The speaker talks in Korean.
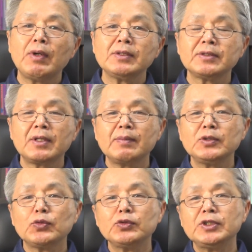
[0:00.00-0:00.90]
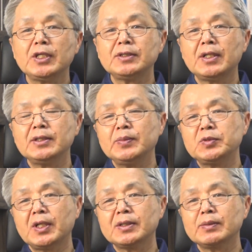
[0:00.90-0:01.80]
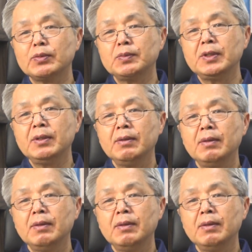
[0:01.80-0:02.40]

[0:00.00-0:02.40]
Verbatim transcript: 하는 사람이 존재한다는 입장에서 보면